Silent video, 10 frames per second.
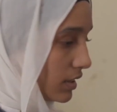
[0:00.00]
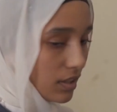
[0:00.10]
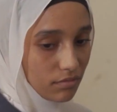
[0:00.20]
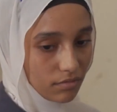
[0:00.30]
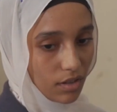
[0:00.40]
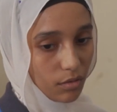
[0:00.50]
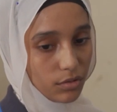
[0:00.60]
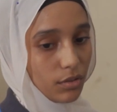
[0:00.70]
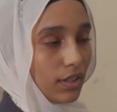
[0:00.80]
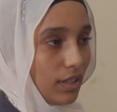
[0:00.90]
ده او
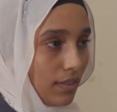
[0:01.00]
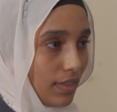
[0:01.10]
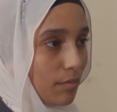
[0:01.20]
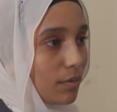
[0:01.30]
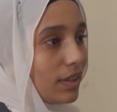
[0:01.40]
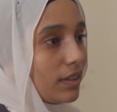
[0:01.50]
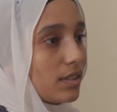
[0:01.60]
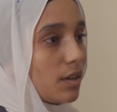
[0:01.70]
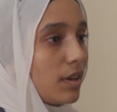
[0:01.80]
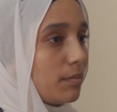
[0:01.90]
الشغل ده ده ممكن
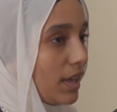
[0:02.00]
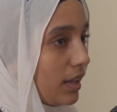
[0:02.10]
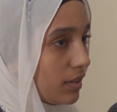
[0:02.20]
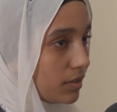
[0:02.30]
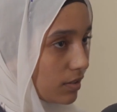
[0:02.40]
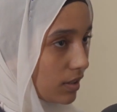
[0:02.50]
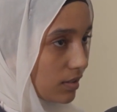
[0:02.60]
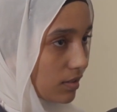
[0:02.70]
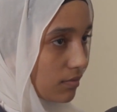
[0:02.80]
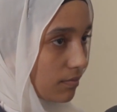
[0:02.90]
نسوق بيه على الانترنت